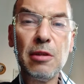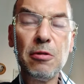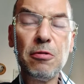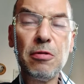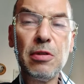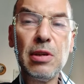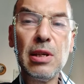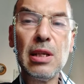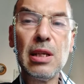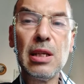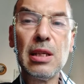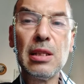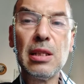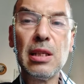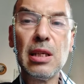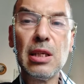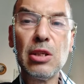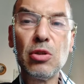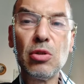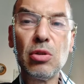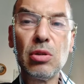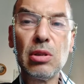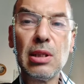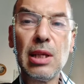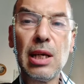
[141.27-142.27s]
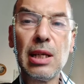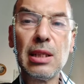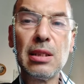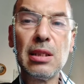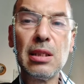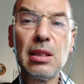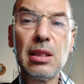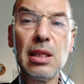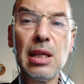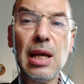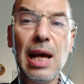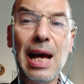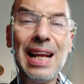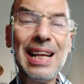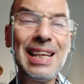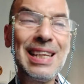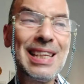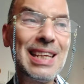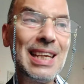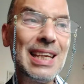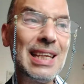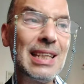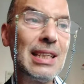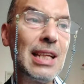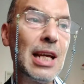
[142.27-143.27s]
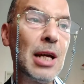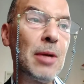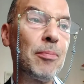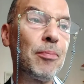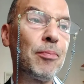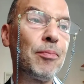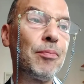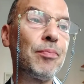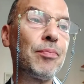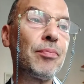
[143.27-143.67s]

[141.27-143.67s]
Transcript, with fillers: file dei soldati di Al-Qaeda